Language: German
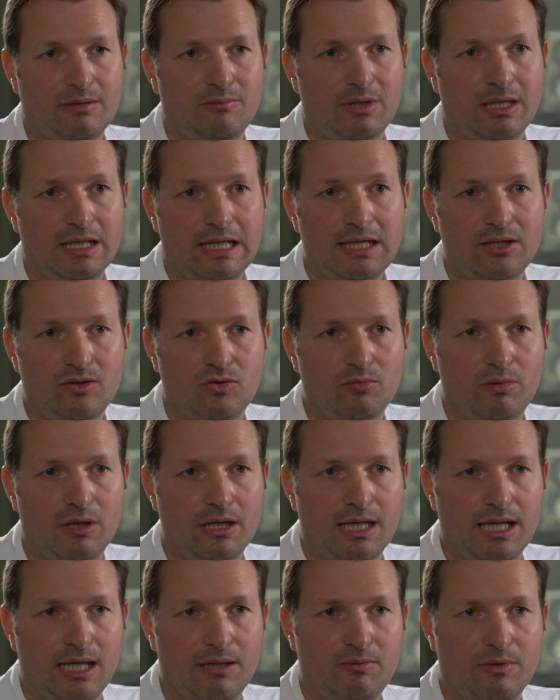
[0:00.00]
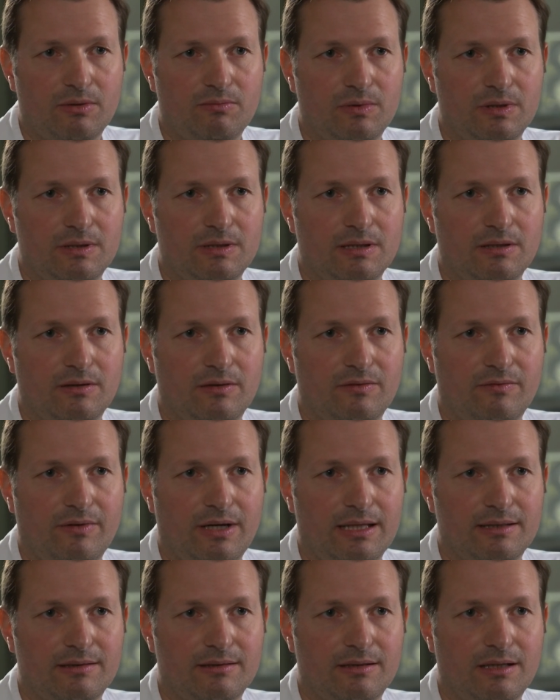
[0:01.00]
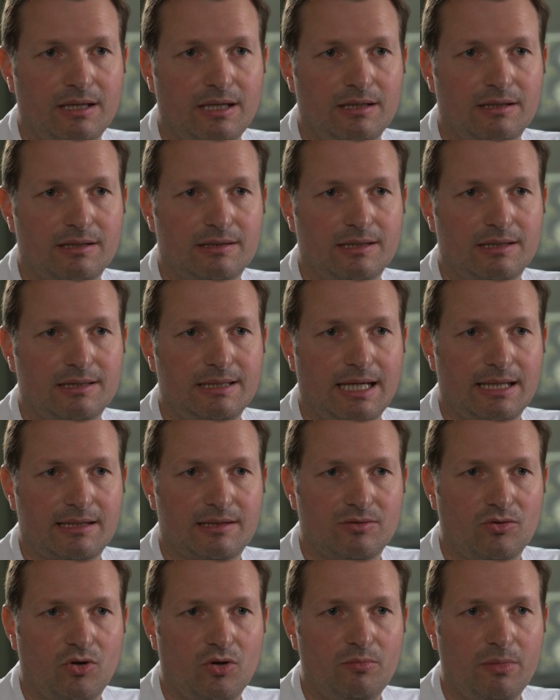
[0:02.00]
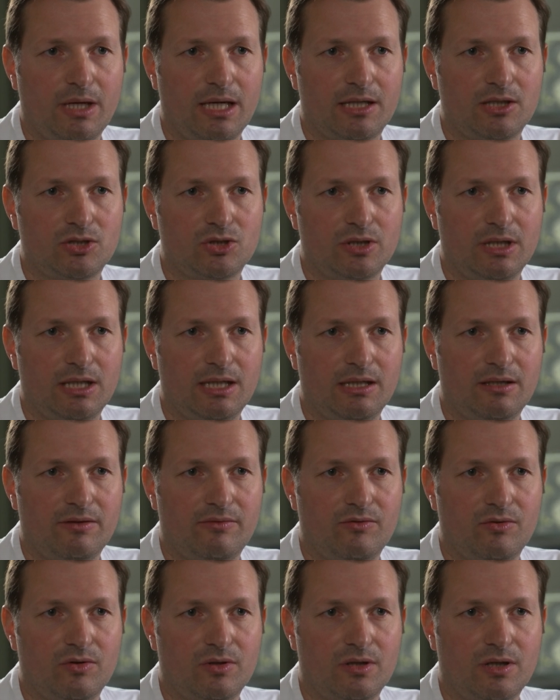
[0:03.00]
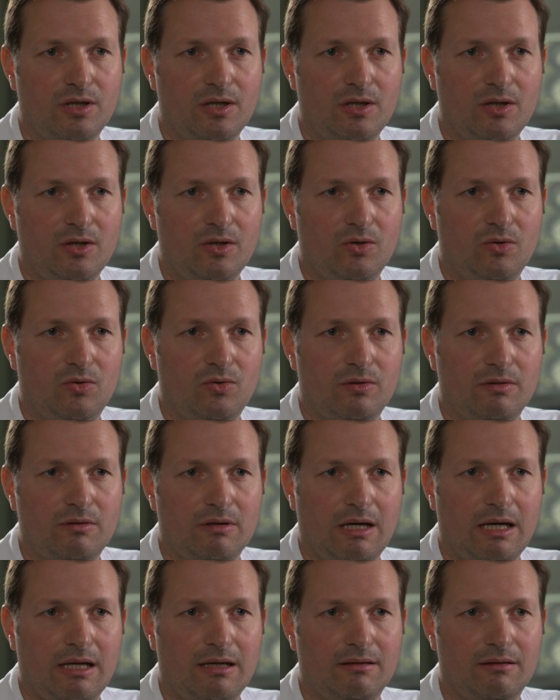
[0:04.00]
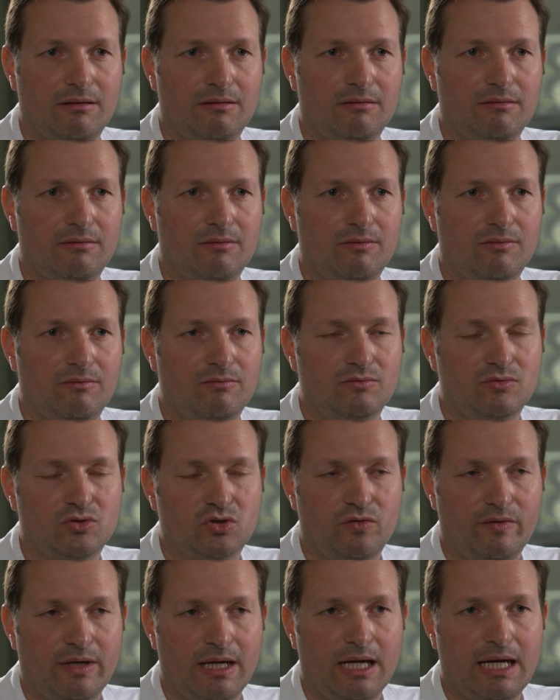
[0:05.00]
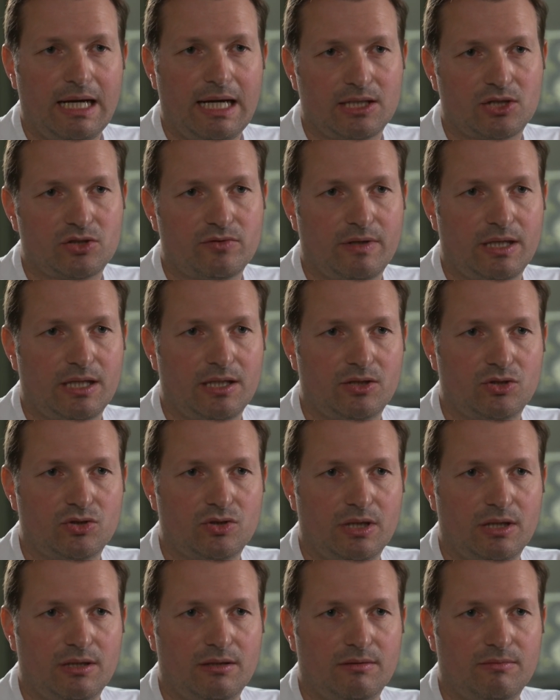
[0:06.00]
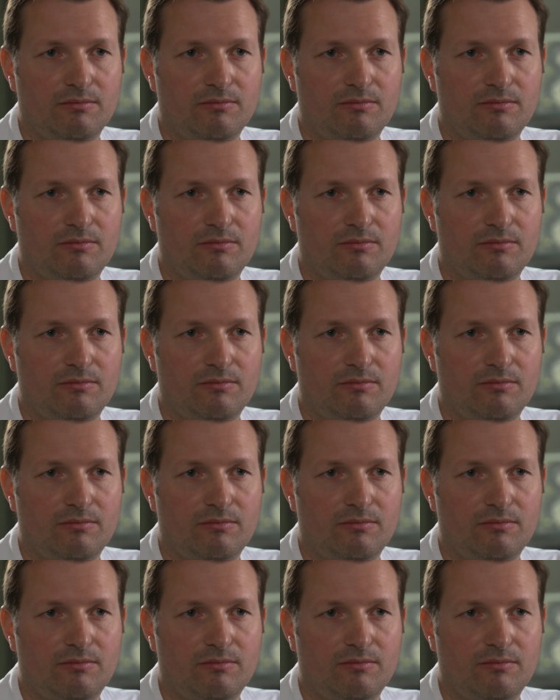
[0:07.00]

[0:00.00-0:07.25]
den man nicht überlebt, beziehungsweise dass das Herz noch mehr geschädigt wird und eine schwere Herzschwäche entsteht.